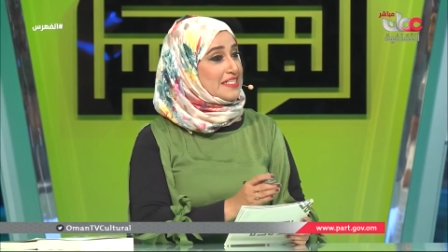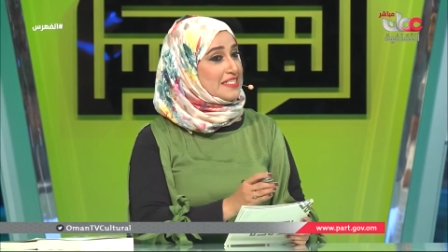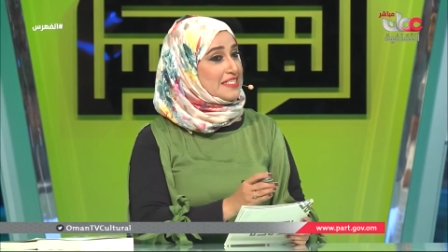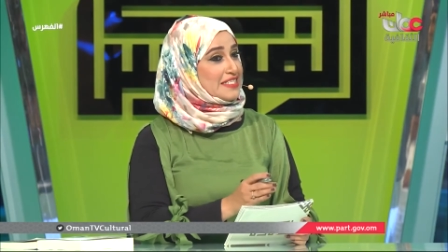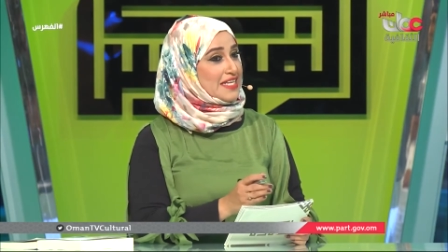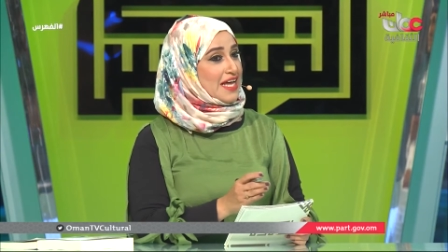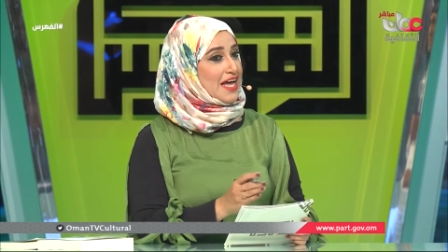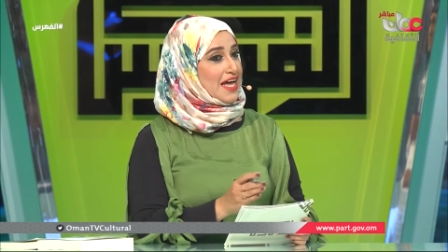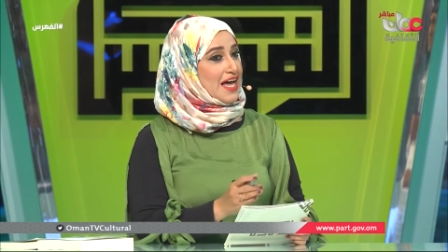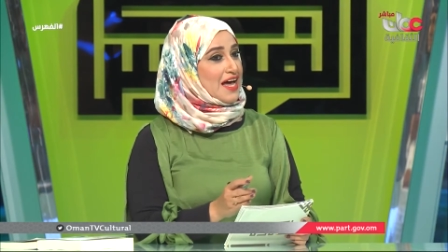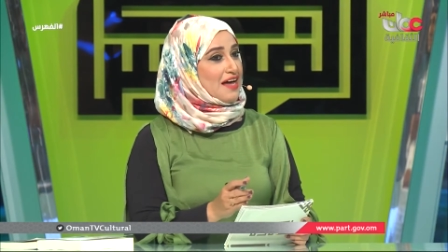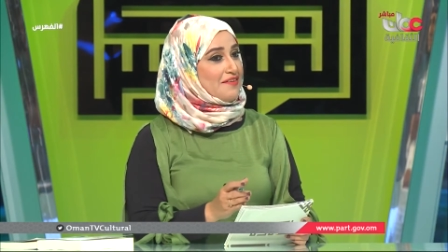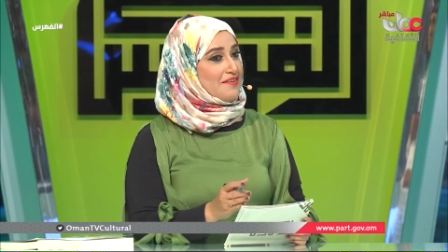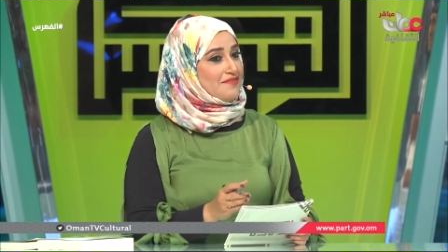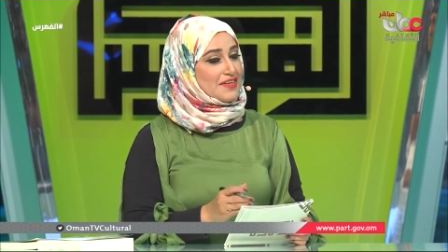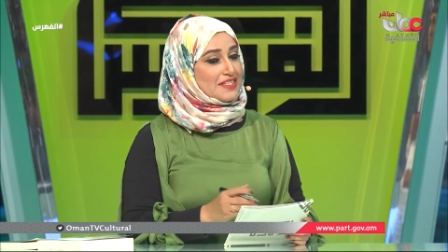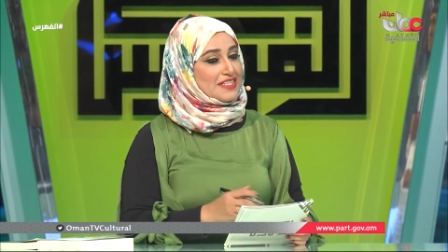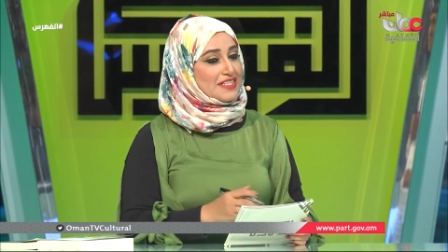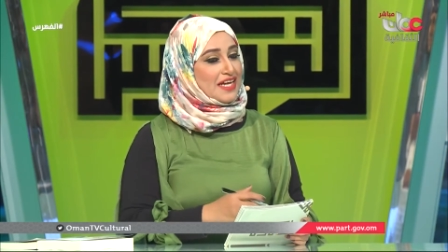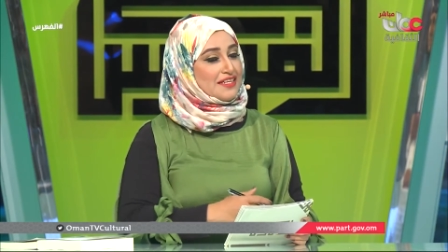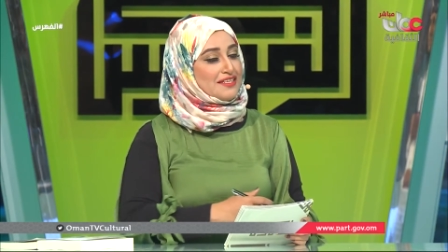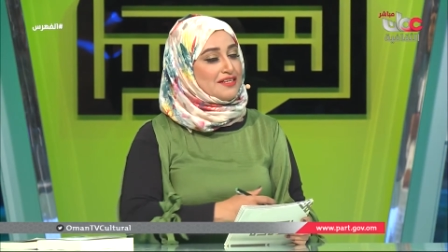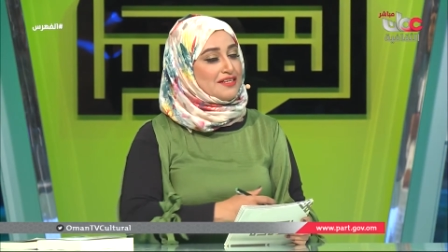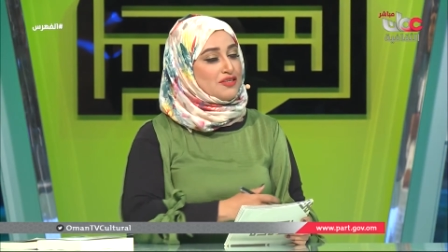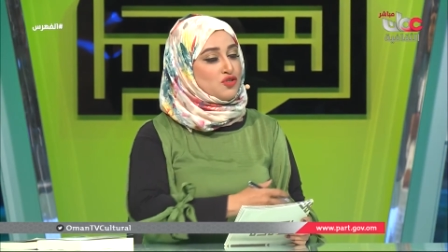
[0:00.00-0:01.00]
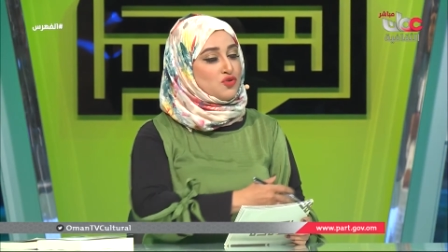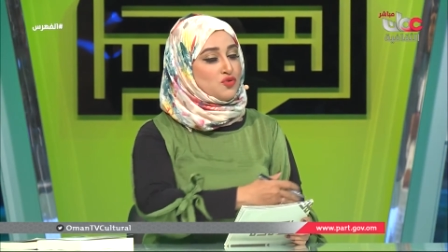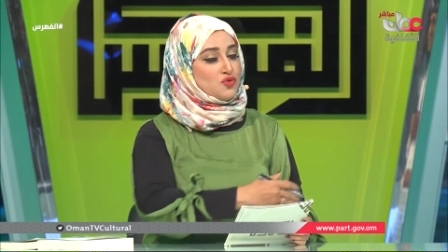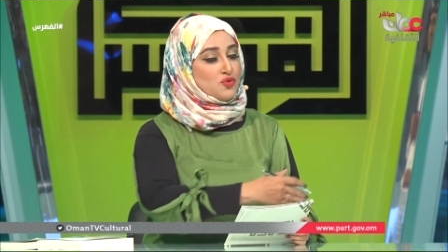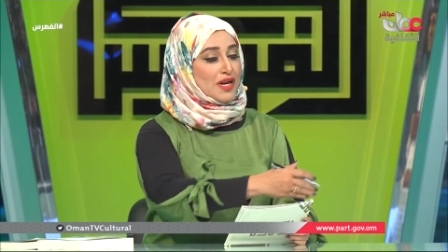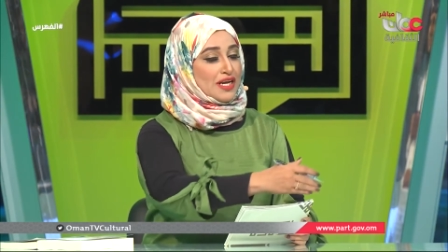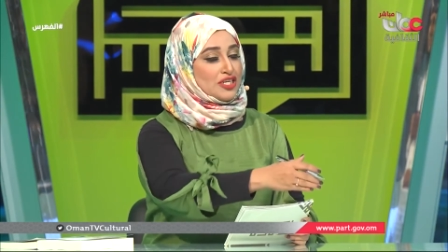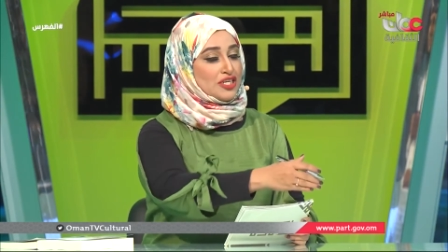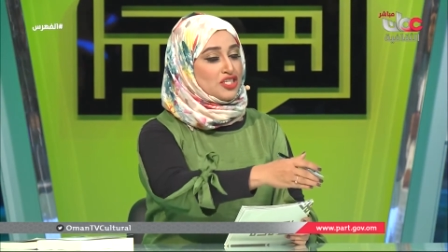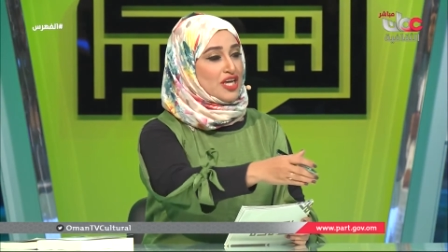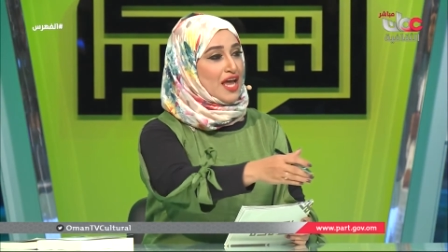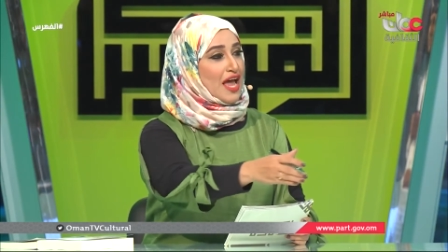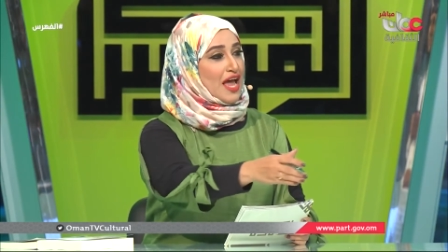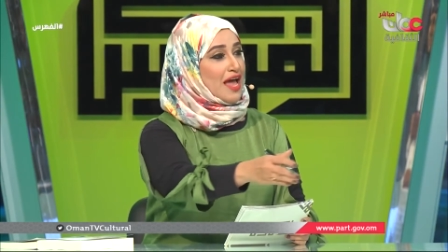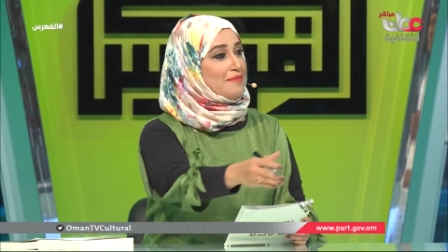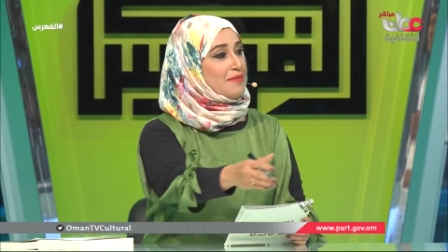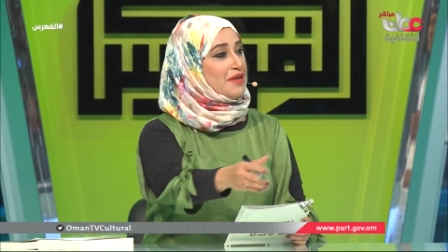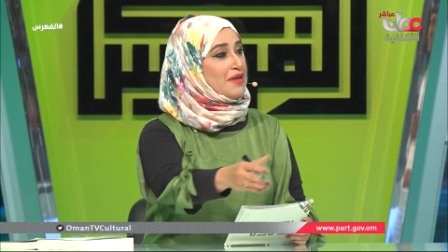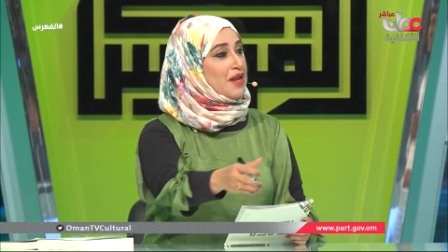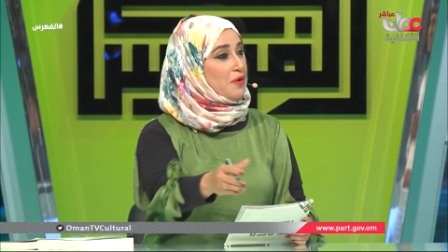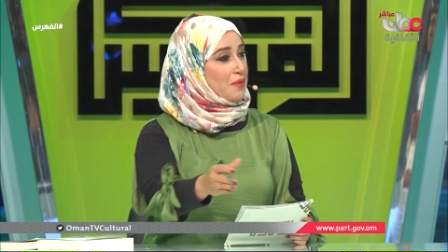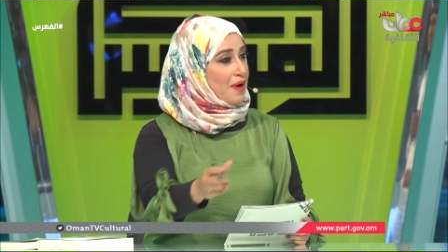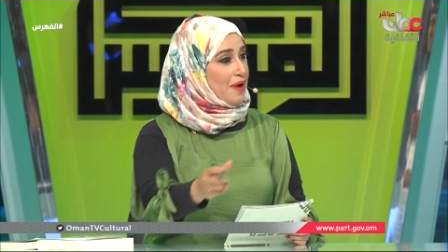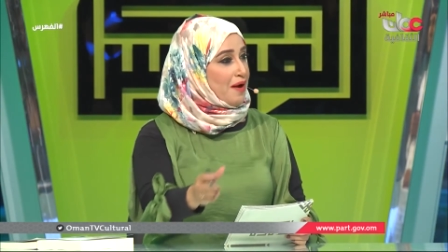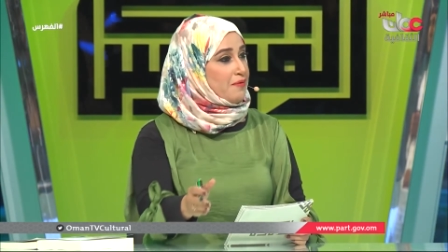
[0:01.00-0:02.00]
الصحافة تعطي صورة
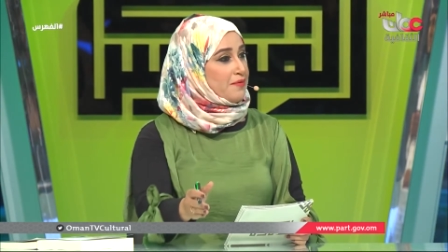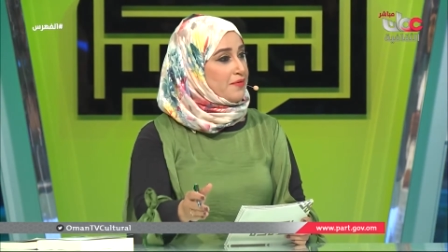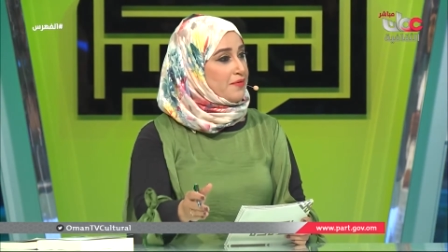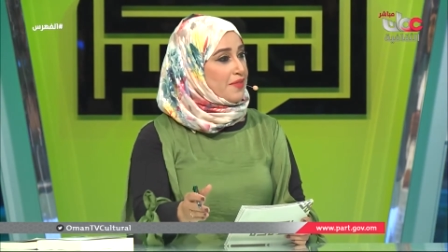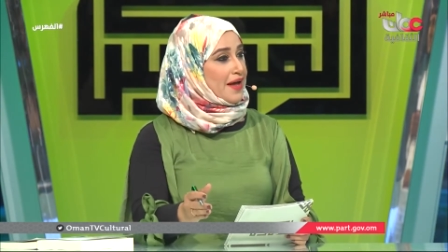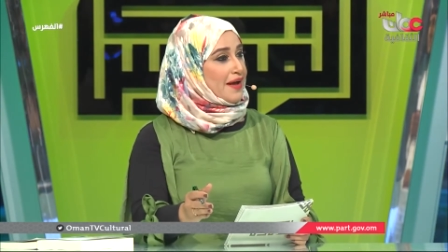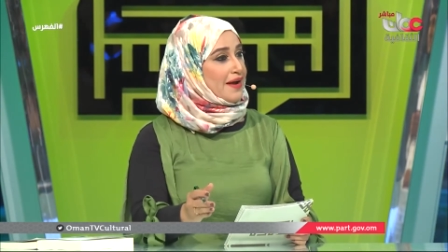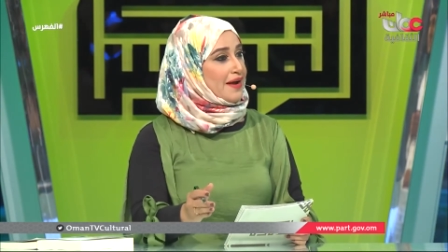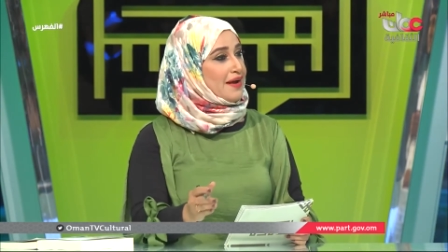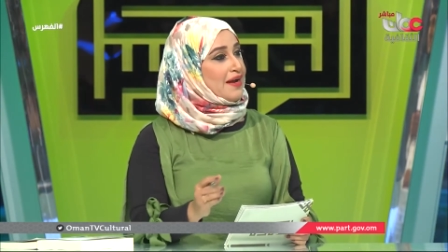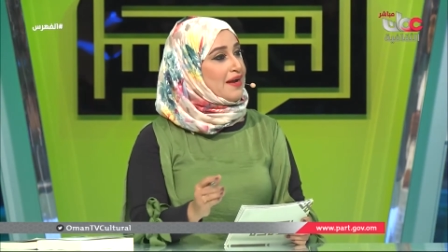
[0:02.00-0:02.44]
شاملة وأوضح